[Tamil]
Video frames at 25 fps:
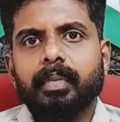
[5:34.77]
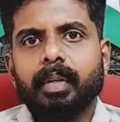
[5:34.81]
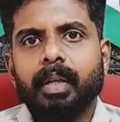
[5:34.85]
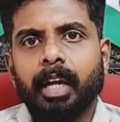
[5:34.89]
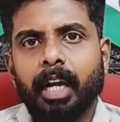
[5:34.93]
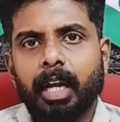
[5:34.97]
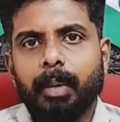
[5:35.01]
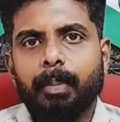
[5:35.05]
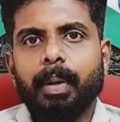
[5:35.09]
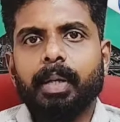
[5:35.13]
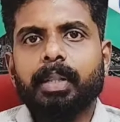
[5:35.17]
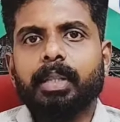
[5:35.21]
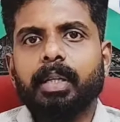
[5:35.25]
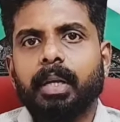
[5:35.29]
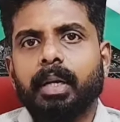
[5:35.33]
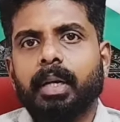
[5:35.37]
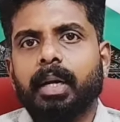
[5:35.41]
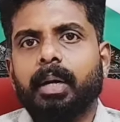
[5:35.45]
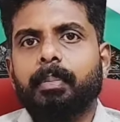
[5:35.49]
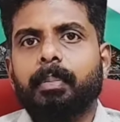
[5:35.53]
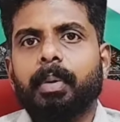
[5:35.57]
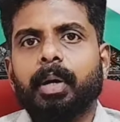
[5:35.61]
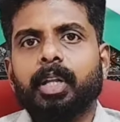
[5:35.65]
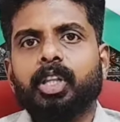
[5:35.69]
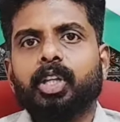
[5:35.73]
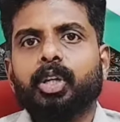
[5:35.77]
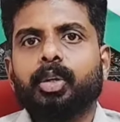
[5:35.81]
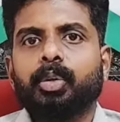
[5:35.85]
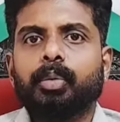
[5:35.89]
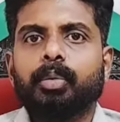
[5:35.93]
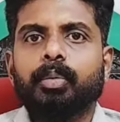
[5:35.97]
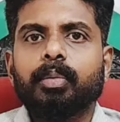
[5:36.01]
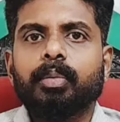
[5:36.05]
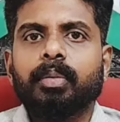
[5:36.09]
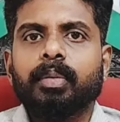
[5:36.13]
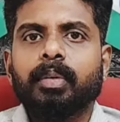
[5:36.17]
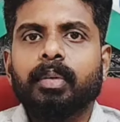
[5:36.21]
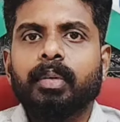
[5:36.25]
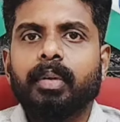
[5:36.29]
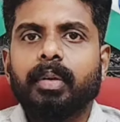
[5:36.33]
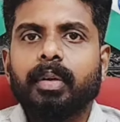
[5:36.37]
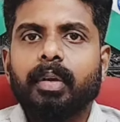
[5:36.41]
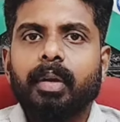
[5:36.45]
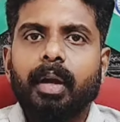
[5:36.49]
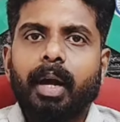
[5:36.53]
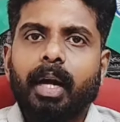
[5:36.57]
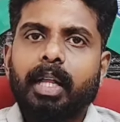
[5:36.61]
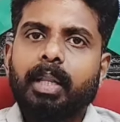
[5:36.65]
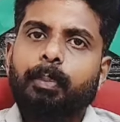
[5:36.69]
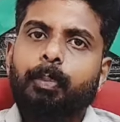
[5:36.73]
ஹெட் பாத் எடுக்காமல் பார்த்துக்கணும்
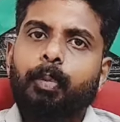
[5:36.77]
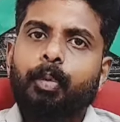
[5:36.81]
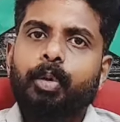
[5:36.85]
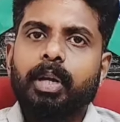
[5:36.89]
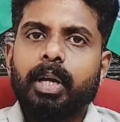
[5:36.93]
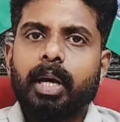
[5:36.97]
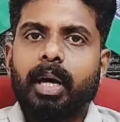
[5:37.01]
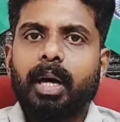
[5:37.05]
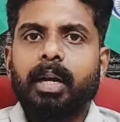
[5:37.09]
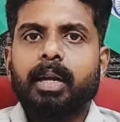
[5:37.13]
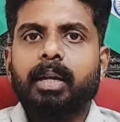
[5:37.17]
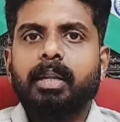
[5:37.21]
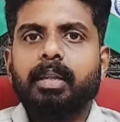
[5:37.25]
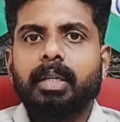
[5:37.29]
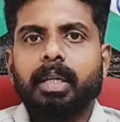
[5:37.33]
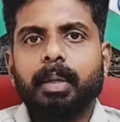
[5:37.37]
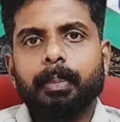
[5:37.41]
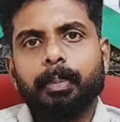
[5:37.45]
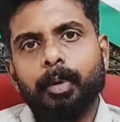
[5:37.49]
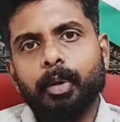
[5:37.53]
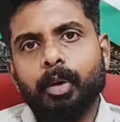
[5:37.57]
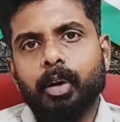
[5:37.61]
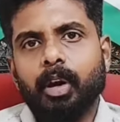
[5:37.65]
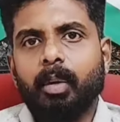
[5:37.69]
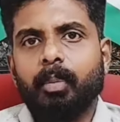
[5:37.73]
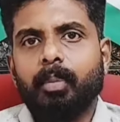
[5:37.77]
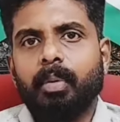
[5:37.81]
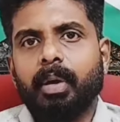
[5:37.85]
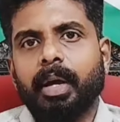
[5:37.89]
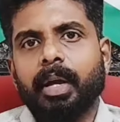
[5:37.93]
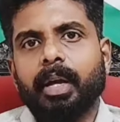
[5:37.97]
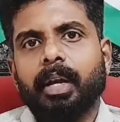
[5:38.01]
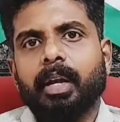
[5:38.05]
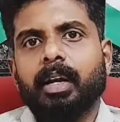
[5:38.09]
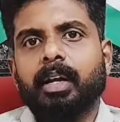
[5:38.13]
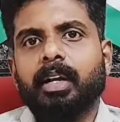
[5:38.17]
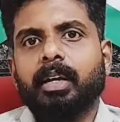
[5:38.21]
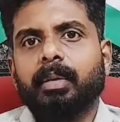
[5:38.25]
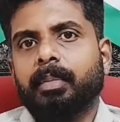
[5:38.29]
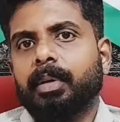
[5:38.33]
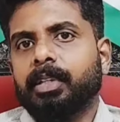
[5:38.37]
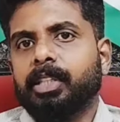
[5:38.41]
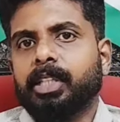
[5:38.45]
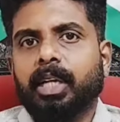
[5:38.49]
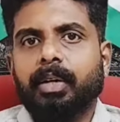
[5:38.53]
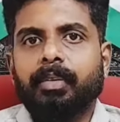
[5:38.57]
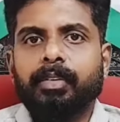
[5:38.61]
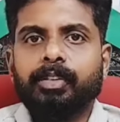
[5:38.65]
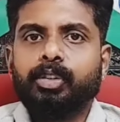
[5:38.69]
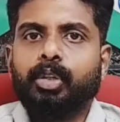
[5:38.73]
அது புண்ணு ஆறுனதுக்கப்புறம் நார்மலாக ஆயிடலான்ற
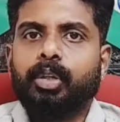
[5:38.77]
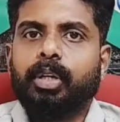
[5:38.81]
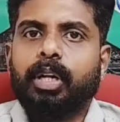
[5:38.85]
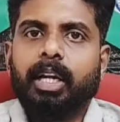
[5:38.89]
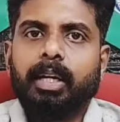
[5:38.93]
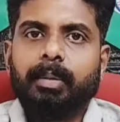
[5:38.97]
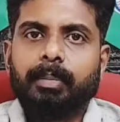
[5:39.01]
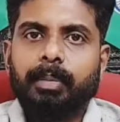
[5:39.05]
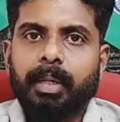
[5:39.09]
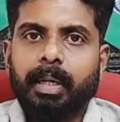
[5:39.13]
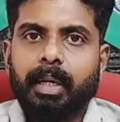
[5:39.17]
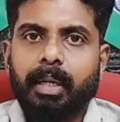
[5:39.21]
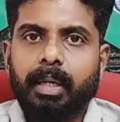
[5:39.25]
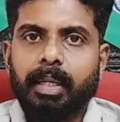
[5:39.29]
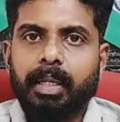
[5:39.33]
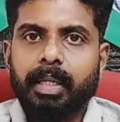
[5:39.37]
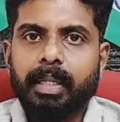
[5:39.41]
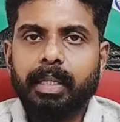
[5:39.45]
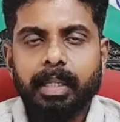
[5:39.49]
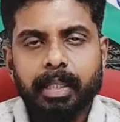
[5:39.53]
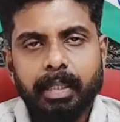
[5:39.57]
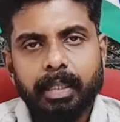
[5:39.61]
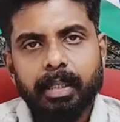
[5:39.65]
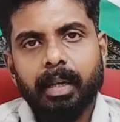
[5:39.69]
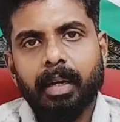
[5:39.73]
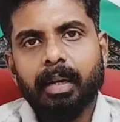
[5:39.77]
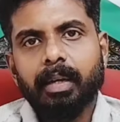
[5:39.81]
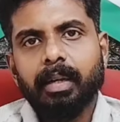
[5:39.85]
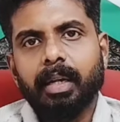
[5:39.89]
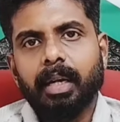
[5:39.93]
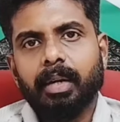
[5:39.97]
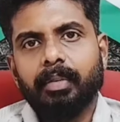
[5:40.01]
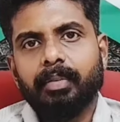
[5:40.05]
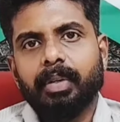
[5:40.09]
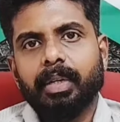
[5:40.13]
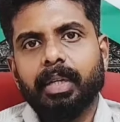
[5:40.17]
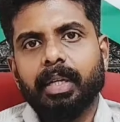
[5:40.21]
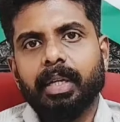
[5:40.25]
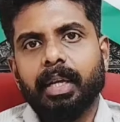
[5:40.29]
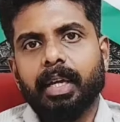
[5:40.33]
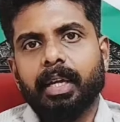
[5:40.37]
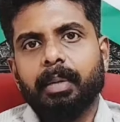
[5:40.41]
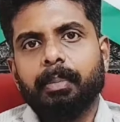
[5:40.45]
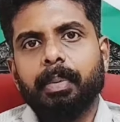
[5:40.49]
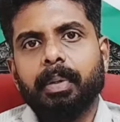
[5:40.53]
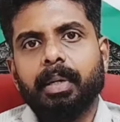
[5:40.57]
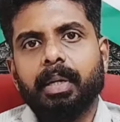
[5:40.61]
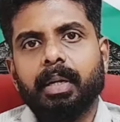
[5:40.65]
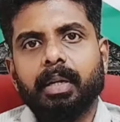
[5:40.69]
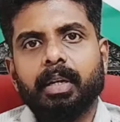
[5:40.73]
மாதிரி தகவல் சொல்கிறாங்க மக்களே இதான் அவருக்கு
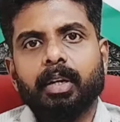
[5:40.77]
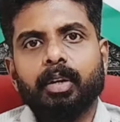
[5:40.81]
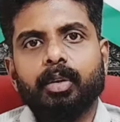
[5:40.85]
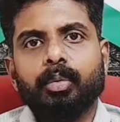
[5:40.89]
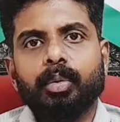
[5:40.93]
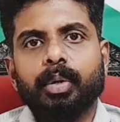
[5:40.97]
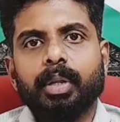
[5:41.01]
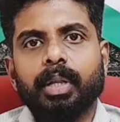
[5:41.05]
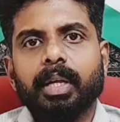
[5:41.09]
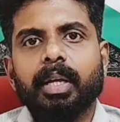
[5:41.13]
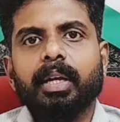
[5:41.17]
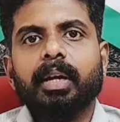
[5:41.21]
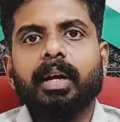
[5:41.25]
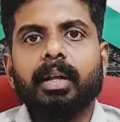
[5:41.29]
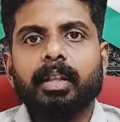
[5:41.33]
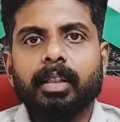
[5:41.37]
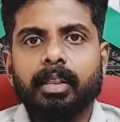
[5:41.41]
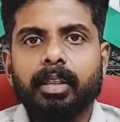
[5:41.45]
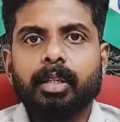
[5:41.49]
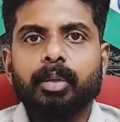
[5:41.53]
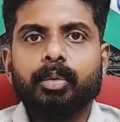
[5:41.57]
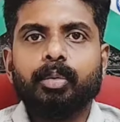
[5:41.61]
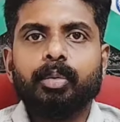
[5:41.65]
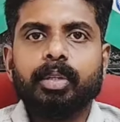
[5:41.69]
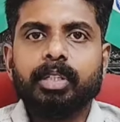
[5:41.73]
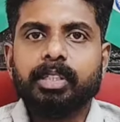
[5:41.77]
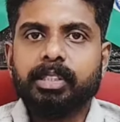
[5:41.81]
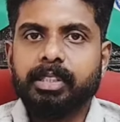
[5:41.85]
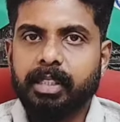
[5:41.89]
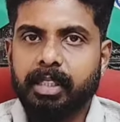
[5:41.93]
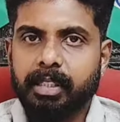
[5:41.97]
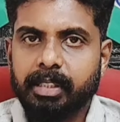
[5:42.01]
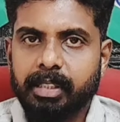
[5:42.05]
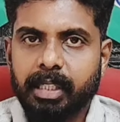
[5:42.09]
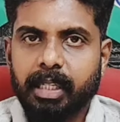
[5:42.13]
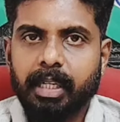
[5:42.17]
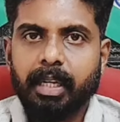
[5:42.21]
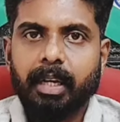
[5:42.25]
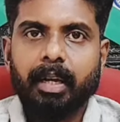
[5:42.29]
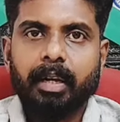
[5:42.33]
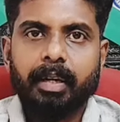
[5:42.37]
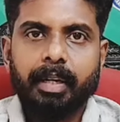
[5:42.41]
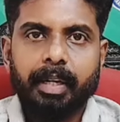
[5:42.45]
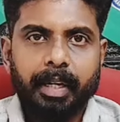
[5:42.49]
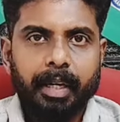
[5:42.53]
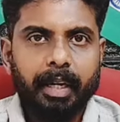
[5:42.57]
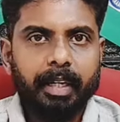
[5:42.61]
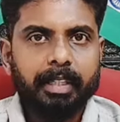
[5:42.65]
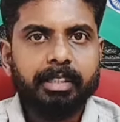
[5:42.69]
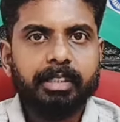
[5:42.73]
ஏற்பட்டிருக்கக்கூடிய அந்த ஒரு சர்ஜரிக்கு
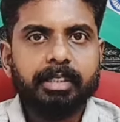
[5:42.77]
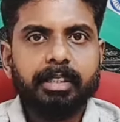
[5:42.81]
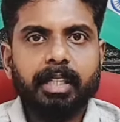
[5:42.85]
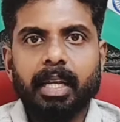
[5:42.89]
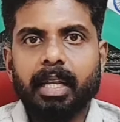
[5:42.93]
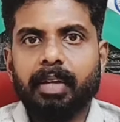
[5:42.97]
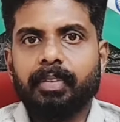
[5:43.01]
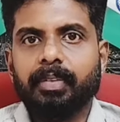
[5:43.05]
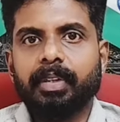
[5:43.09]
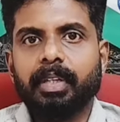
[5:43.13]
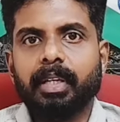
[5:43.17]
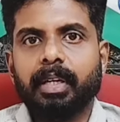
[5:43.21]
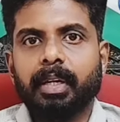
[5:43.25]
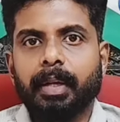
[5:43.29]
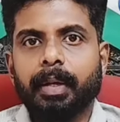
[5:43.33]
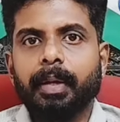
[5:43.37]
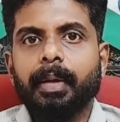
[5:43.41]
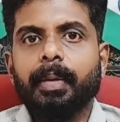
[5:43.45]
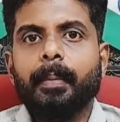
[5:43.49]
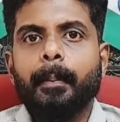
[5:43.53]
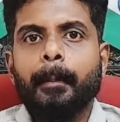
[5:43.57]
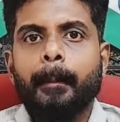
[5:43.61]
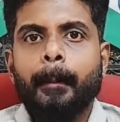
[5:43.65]
டீடைல்ஸ்னு தெரிய வந்திருக்கு